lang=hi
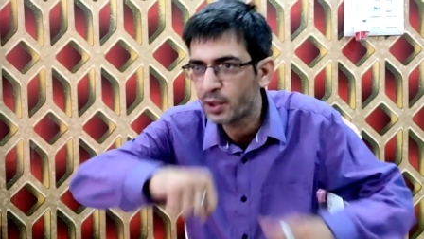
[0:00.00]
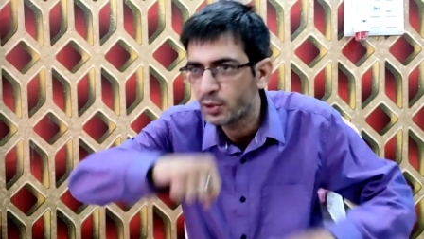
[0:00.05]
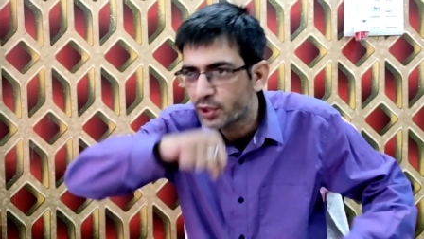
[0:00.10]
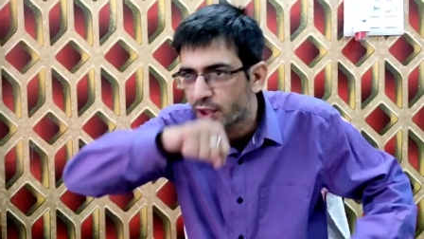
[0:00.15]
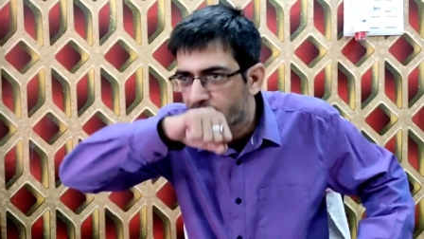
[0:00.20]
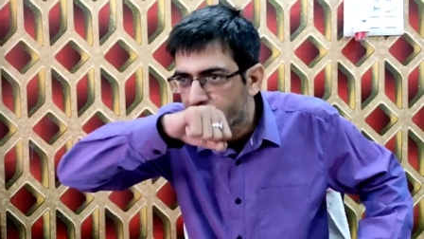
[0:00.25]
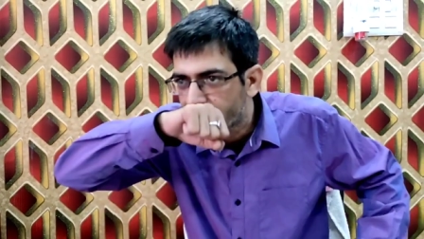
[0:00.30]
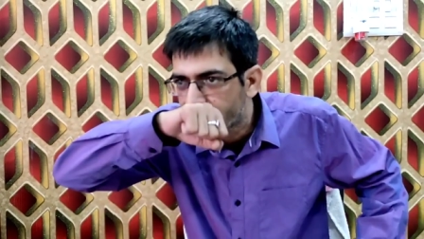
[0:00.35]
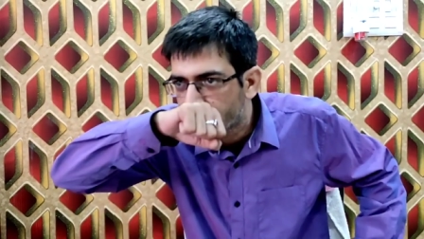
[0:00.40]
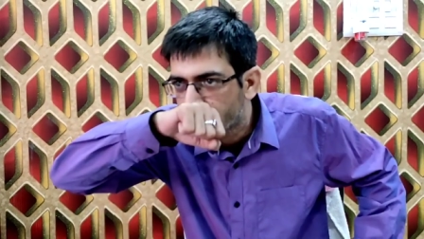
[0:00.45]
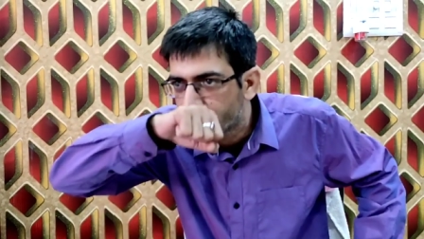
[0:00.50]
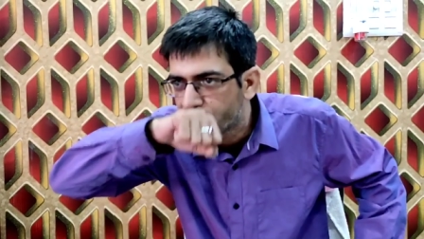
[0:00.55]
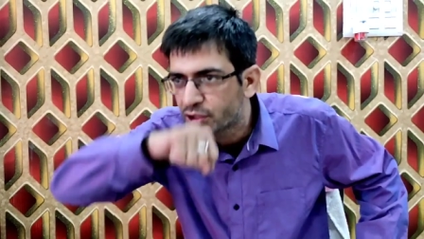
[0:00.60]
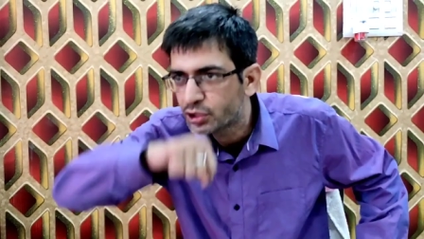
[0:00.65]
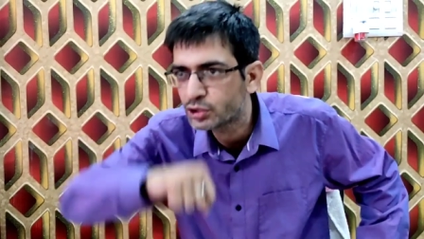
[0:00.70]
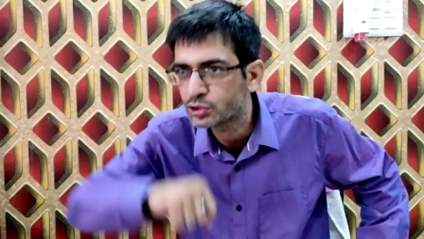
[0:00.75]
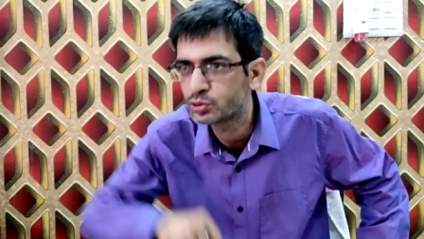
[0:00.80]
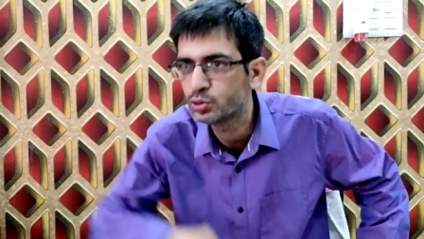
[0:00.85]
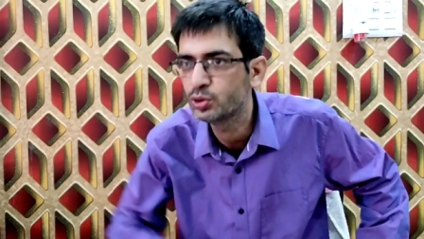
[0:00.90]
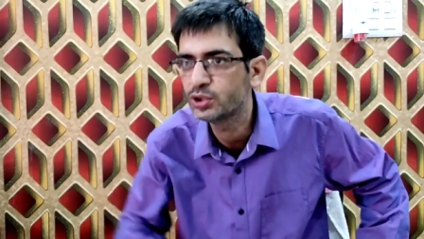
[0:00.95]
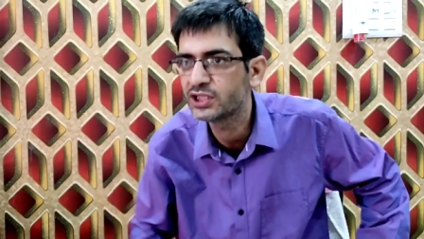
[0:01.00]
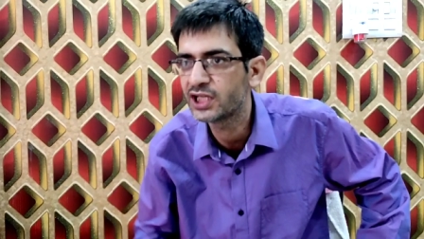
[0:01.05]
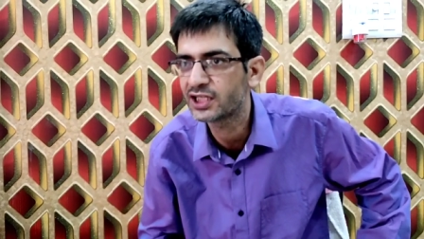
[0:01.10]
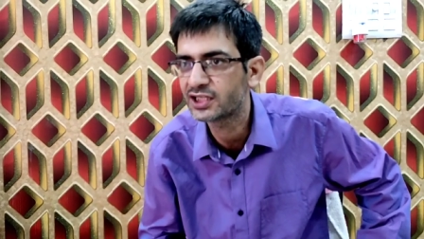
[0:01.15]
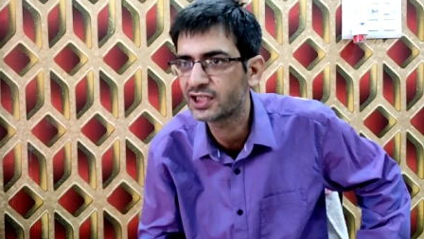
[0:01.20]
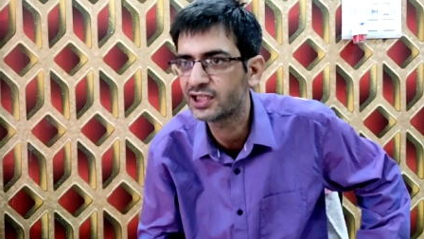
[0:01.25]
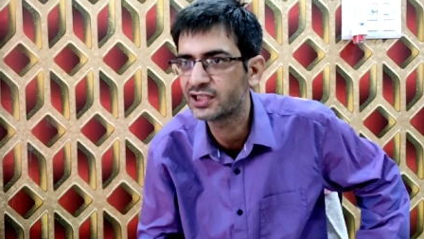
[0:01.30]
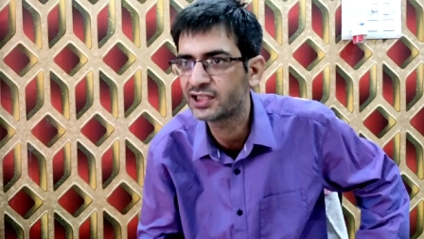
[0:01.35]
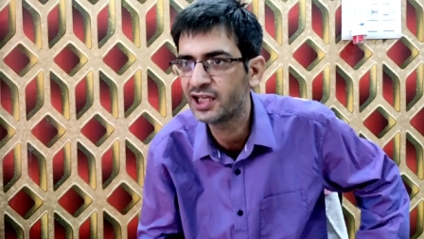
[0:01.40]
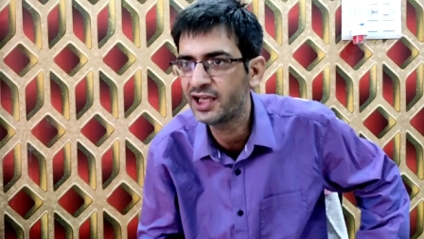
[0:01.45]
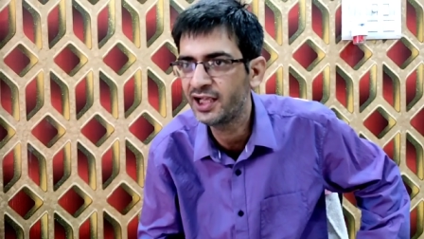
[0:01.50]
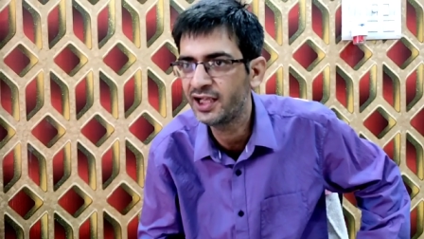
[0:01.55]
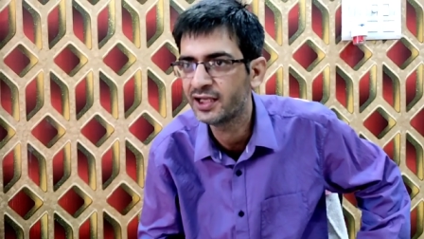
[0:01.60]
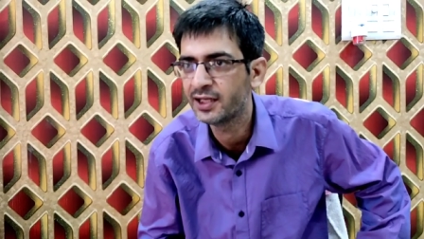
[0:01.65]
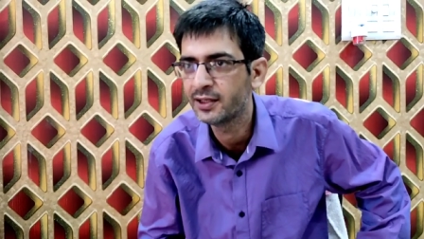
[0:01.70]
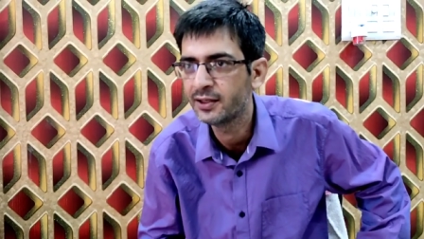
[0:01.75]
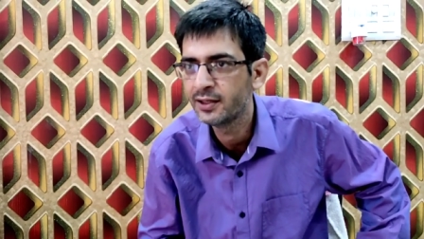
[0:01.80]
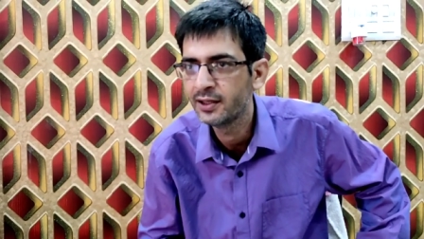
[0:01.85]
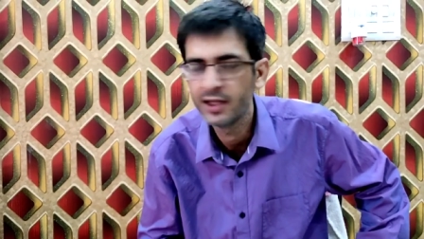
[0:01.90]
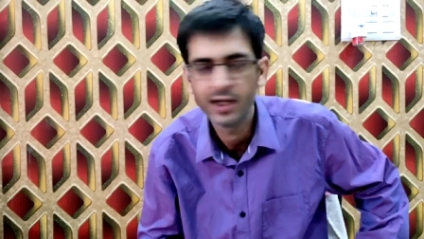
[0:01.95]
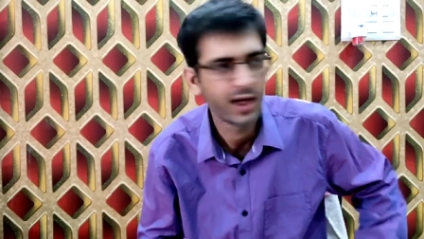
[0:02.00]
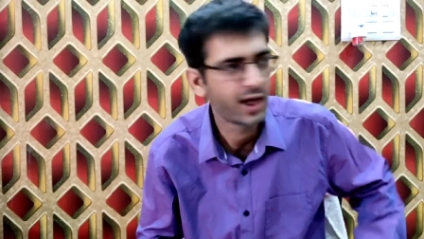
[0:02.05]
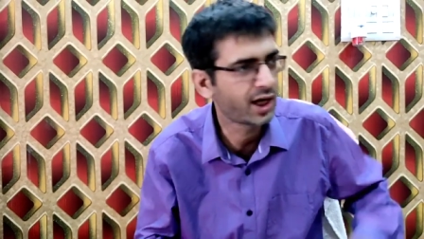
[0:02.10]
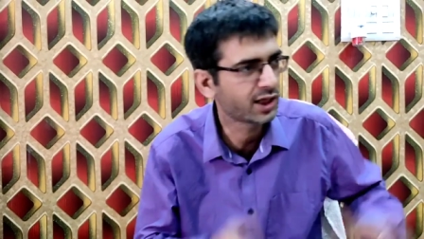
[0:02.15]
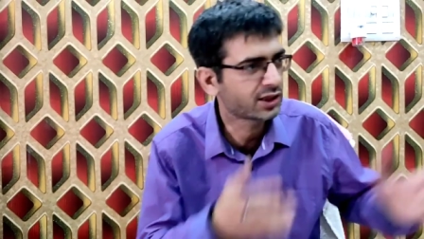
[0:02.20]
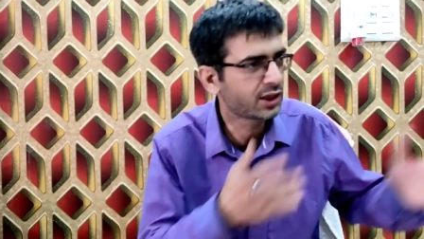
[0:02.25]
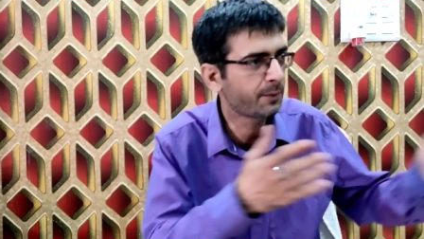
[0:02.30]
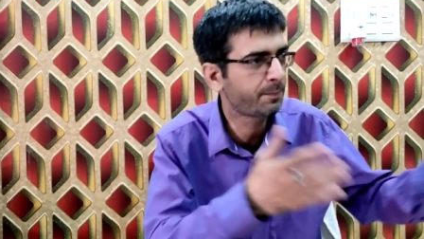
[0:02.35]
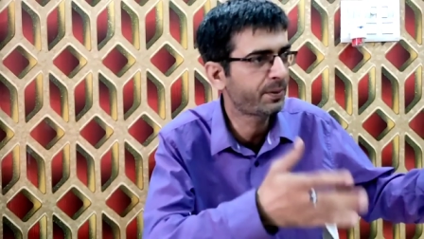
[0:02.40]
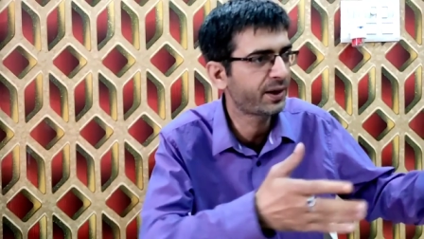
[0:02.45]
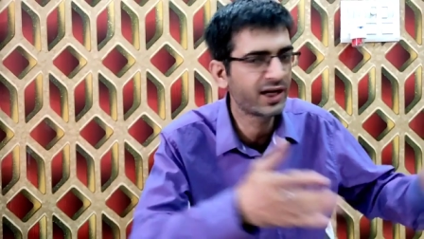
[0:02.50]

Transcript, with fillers: पाउडर रखकर भी तो सूंघ जाते थे अब